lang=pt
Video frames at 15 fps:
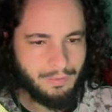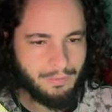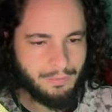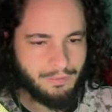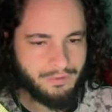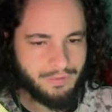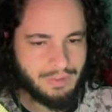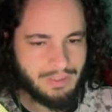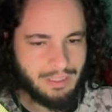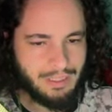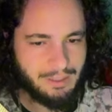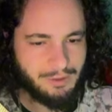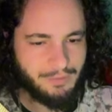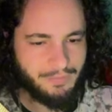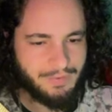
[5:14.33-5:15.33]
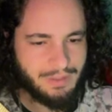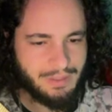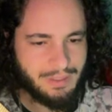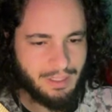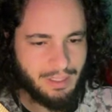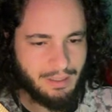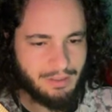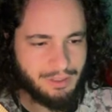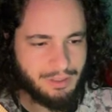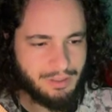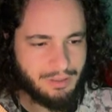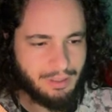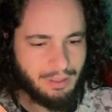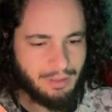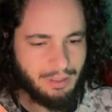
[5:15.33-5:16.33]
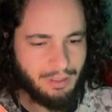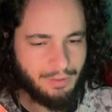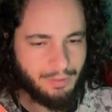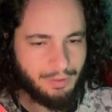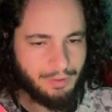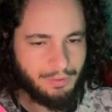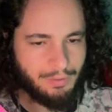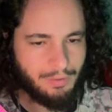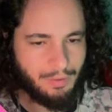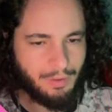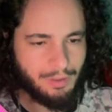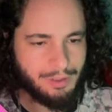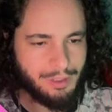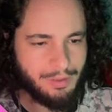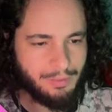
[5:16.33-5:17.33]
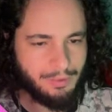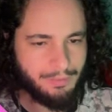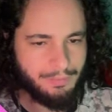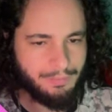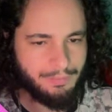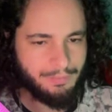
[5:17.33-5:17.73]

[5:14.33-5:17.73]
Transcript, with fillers: Vamos ver se ela é suficiente. 38, ótimo.